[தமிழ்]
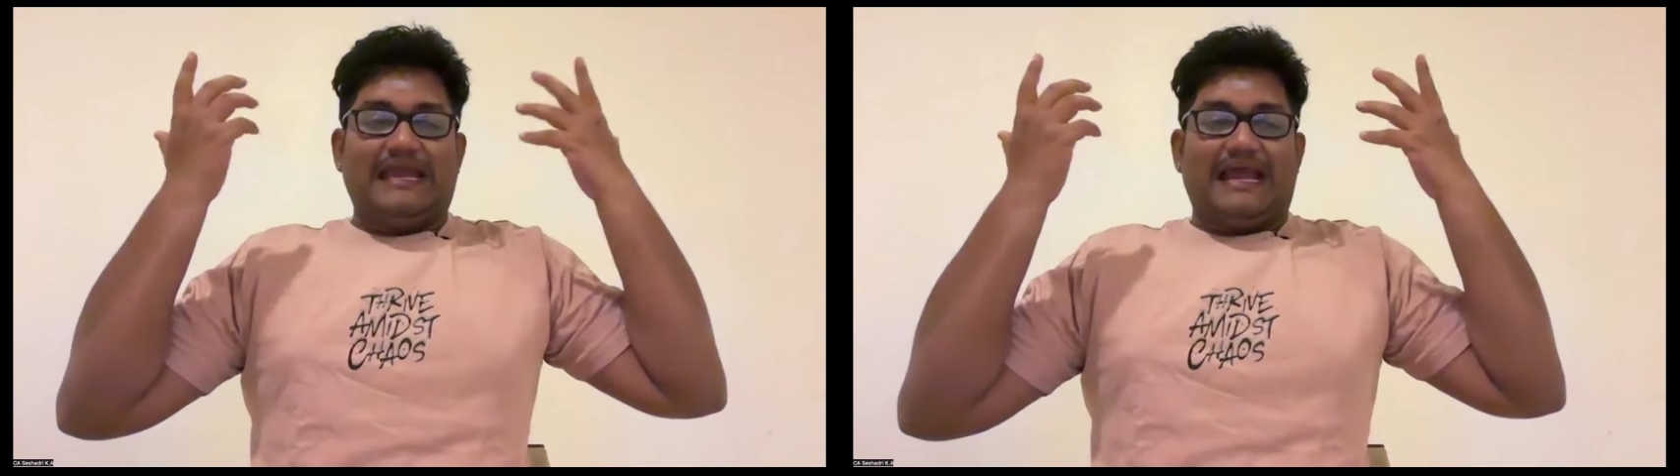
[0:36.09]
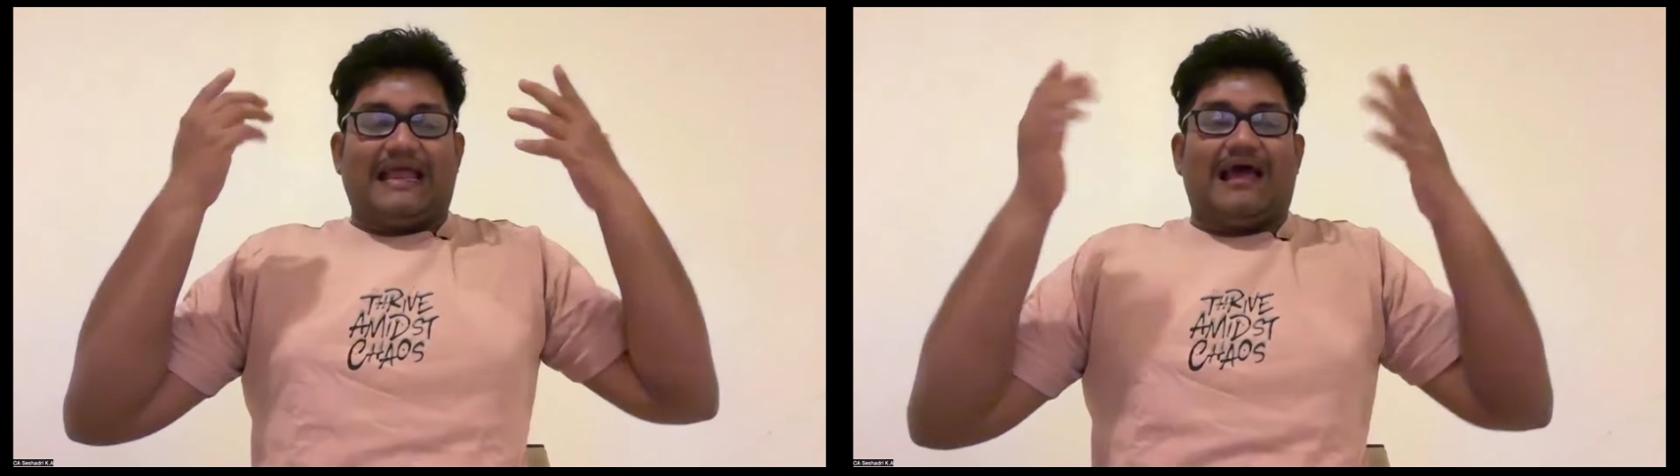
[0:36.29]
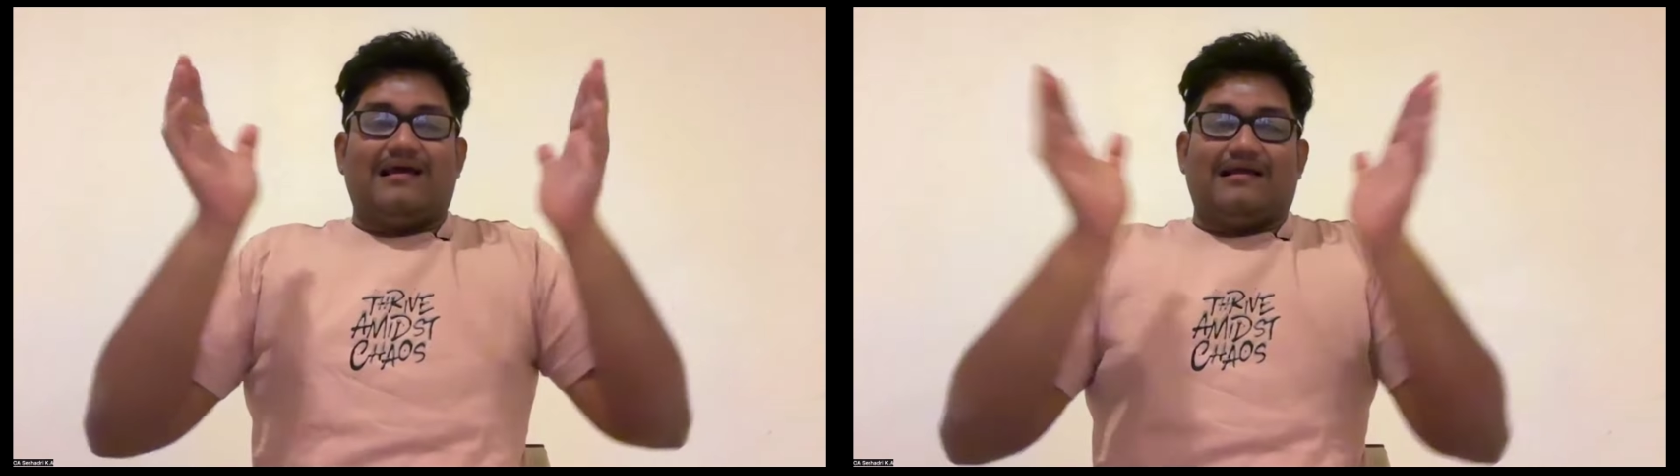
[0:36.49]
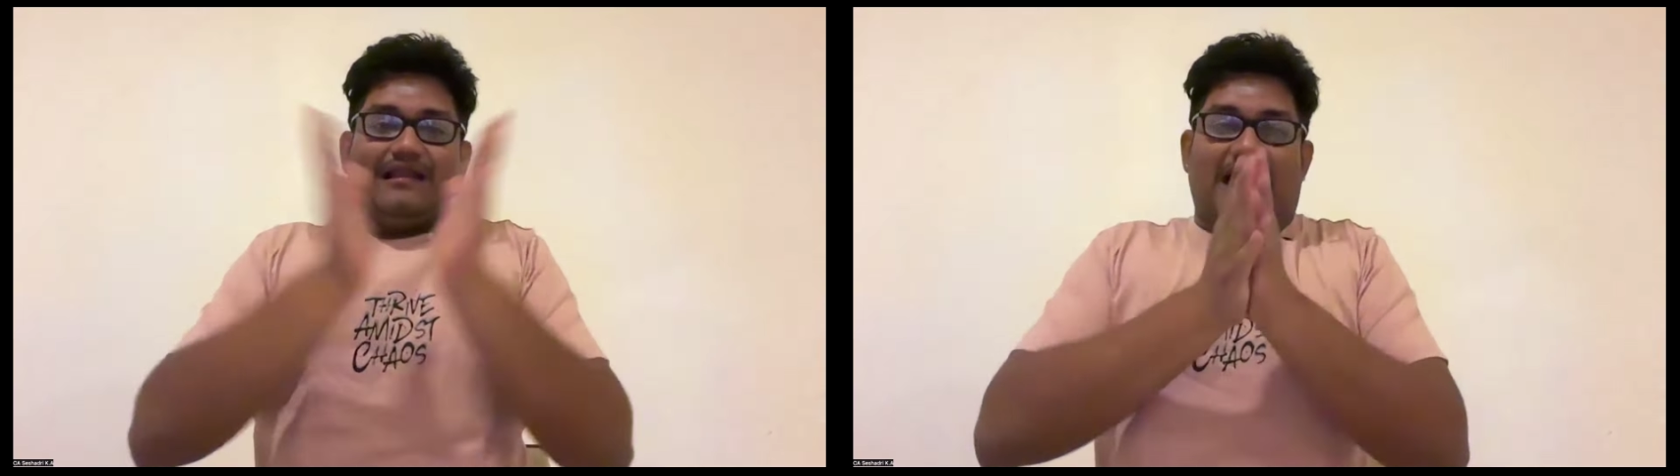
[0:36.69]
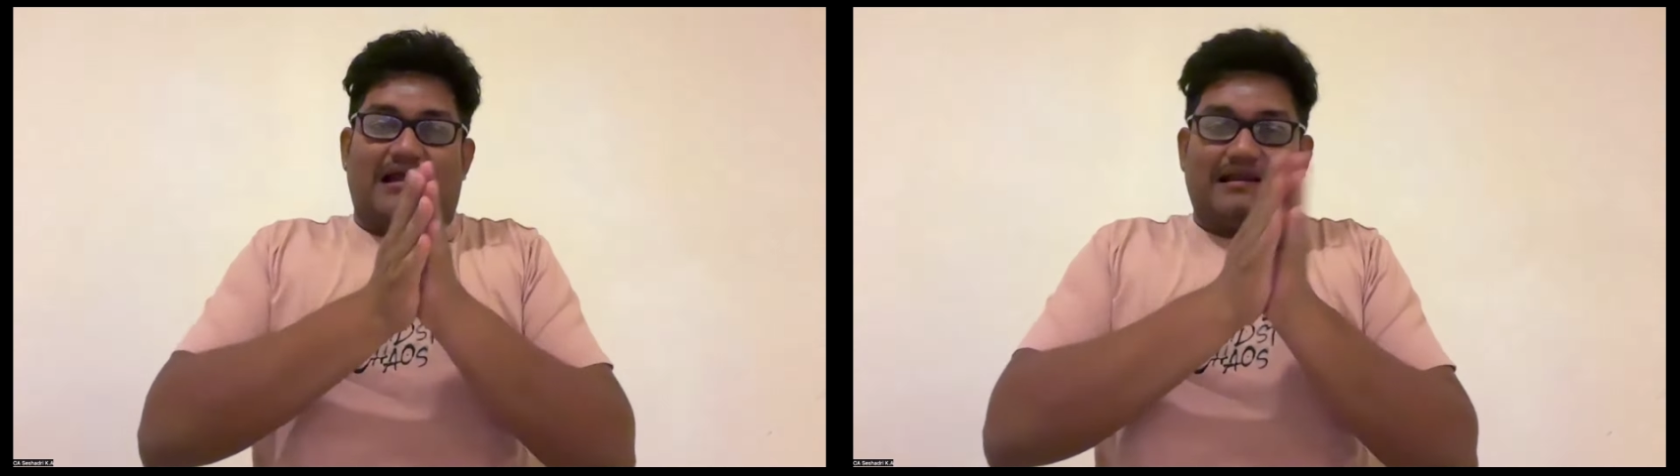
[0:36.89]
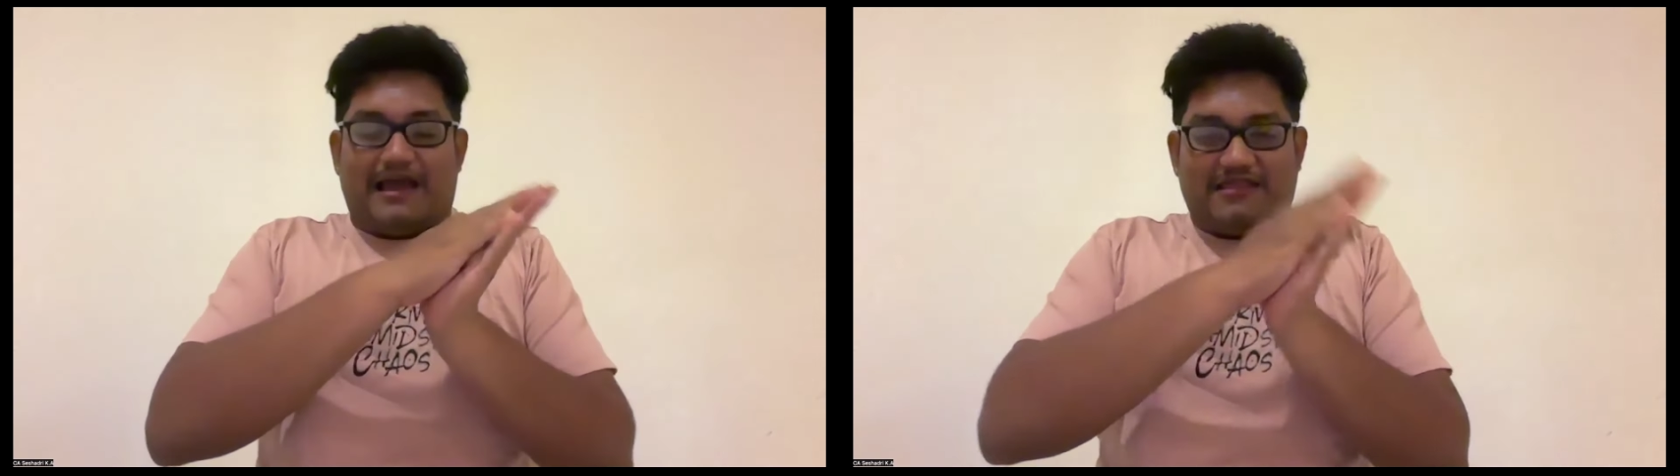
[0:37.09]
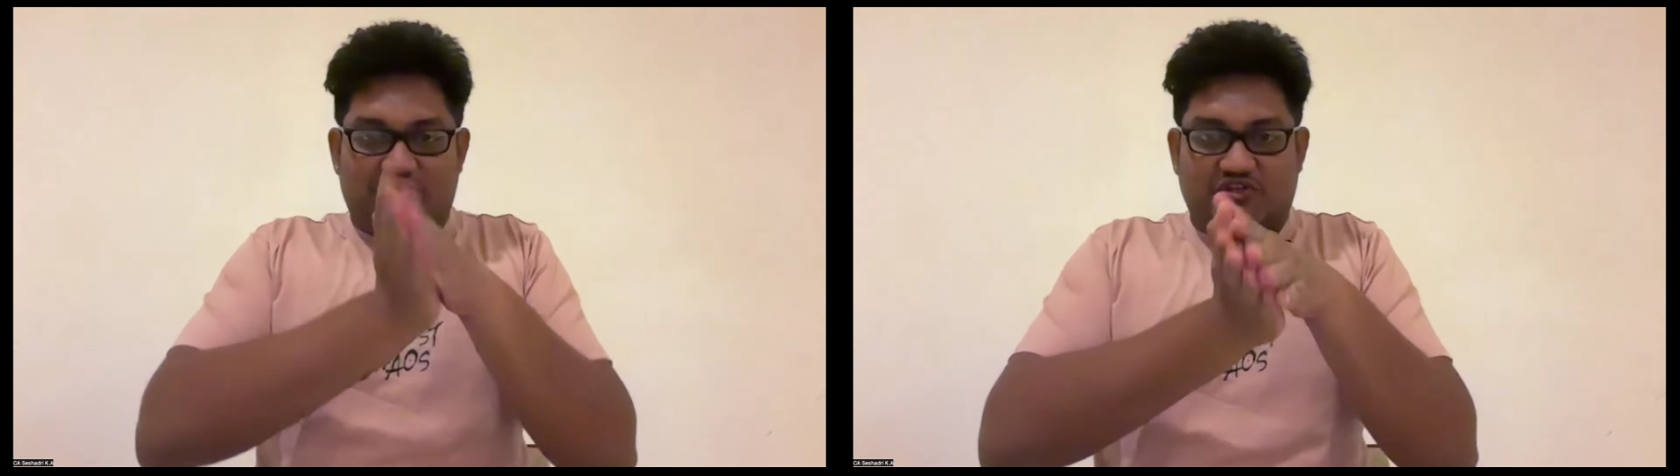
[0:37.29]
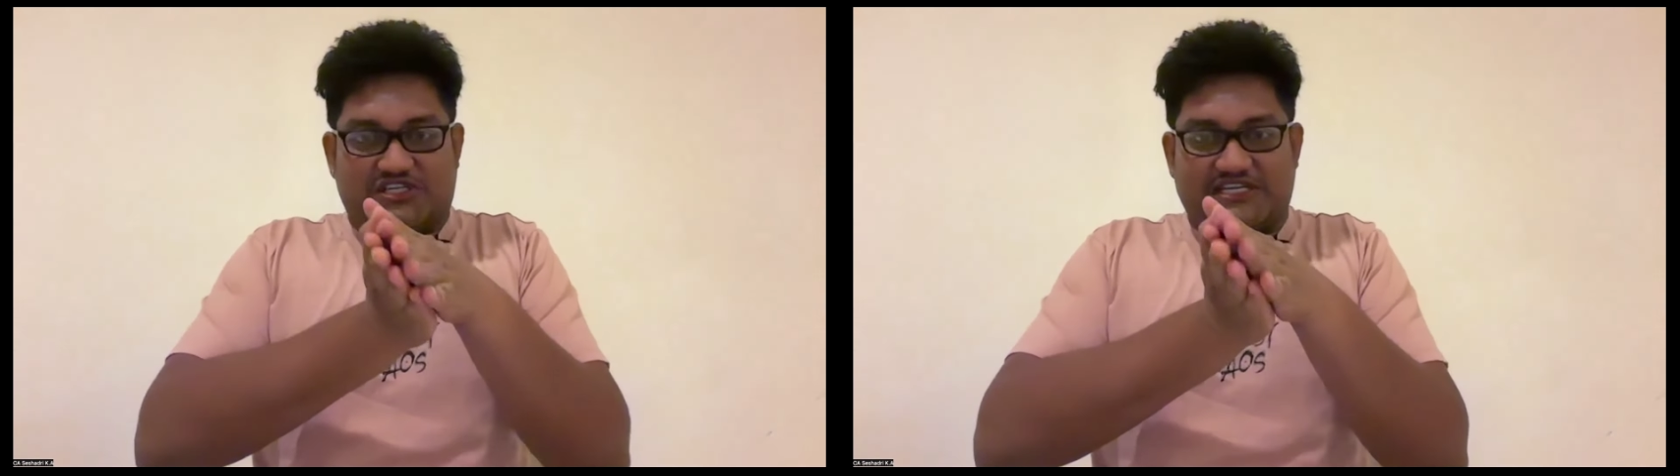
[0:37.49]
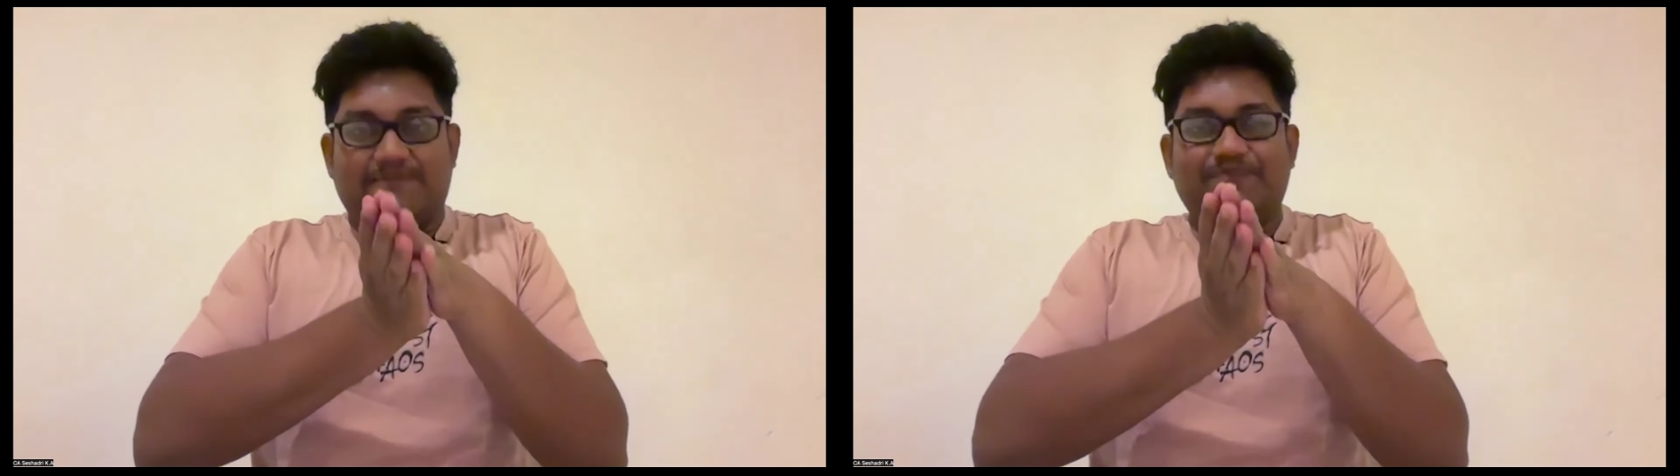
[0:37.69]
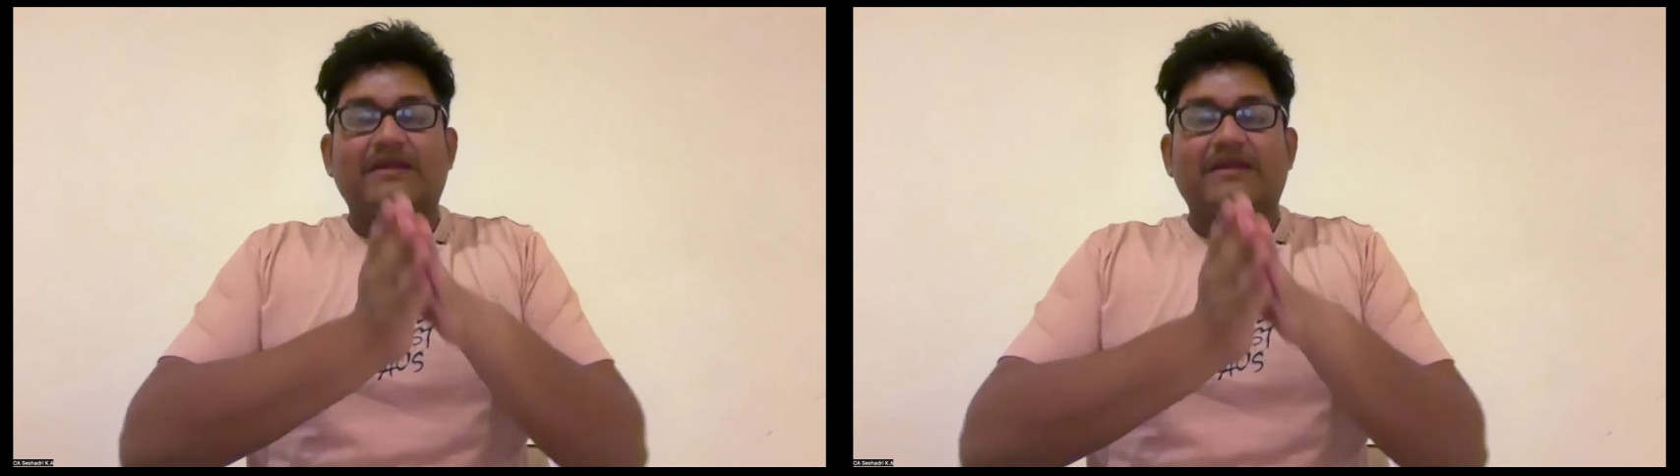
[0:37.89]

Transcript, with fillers: ஏன்னா நான் கிளாஸ் முடிச்சுட்டு